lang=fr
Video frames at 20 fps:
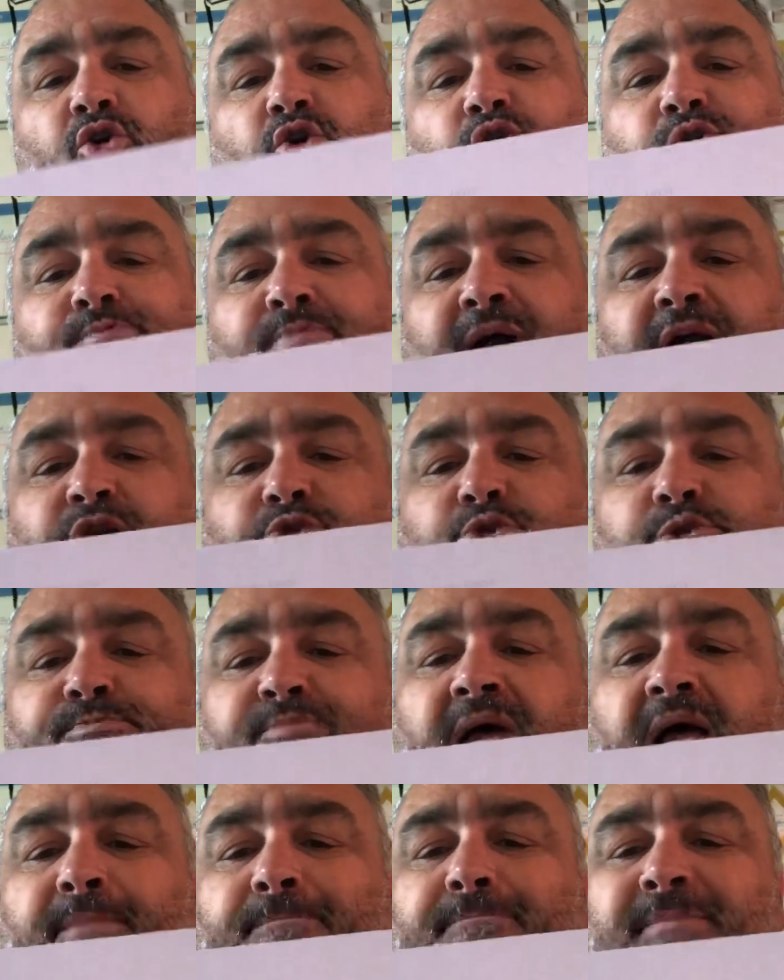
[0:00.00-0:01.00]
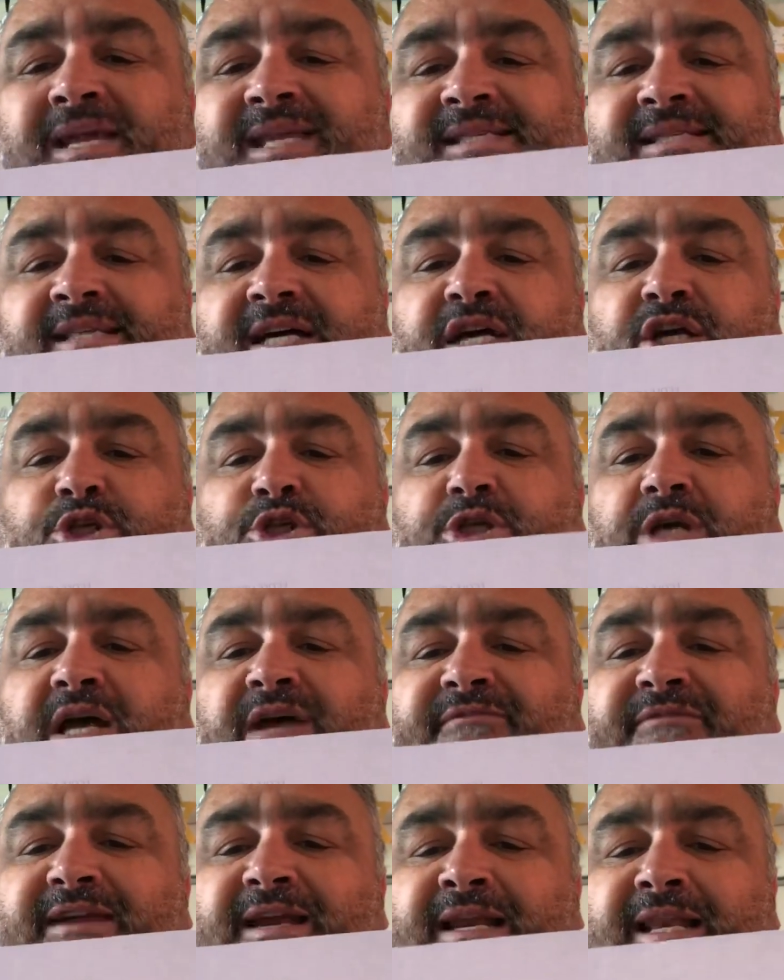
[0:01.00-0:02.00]
On se parle juste par message
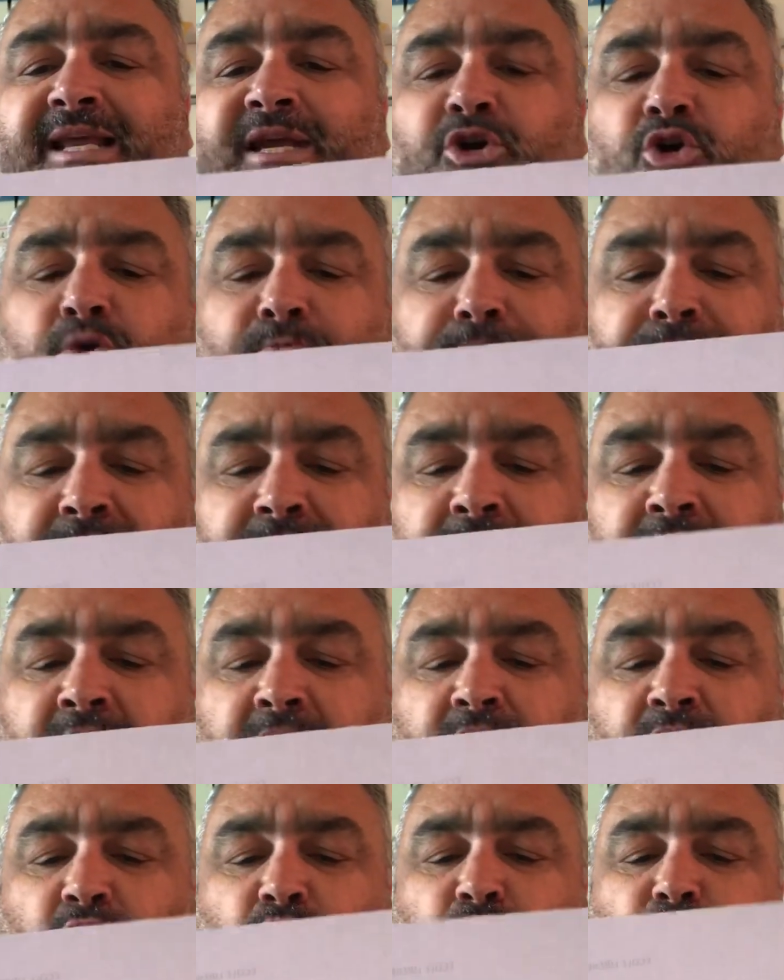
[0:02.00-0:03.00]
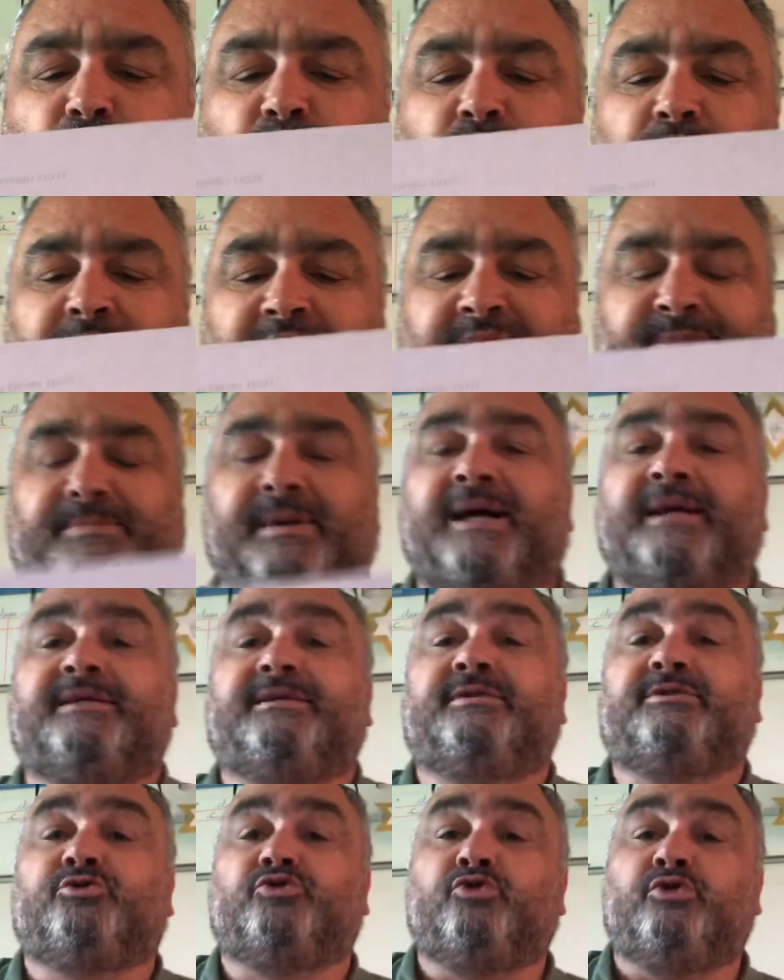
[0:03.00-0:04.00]
avec les copains. On ne laisse pas
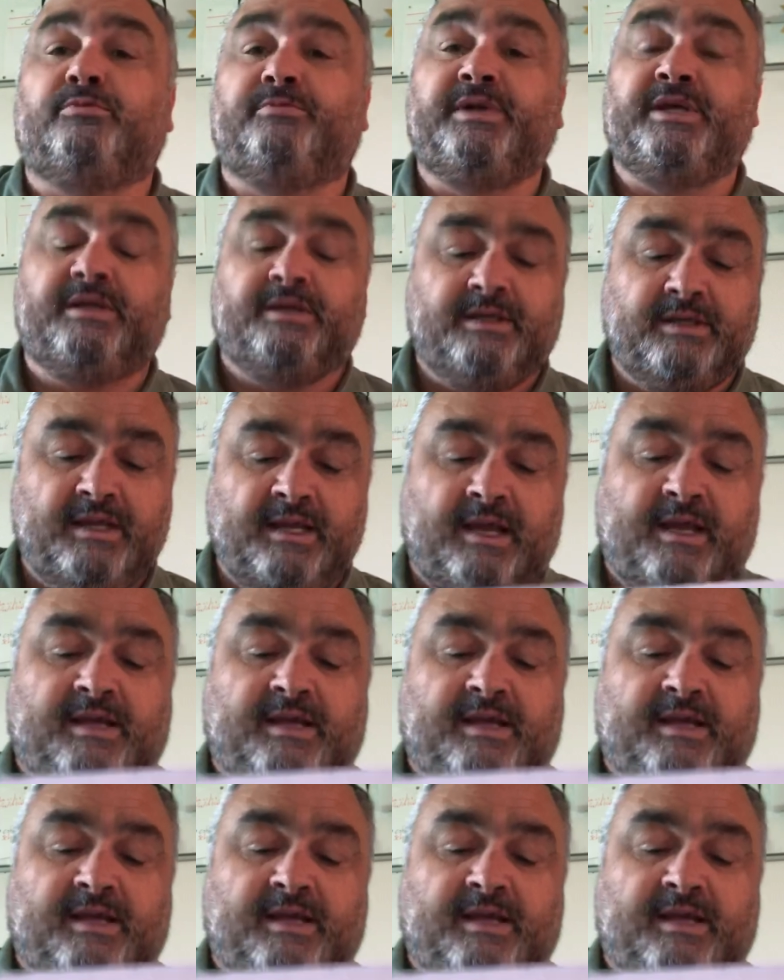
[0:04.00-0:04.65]
tomber.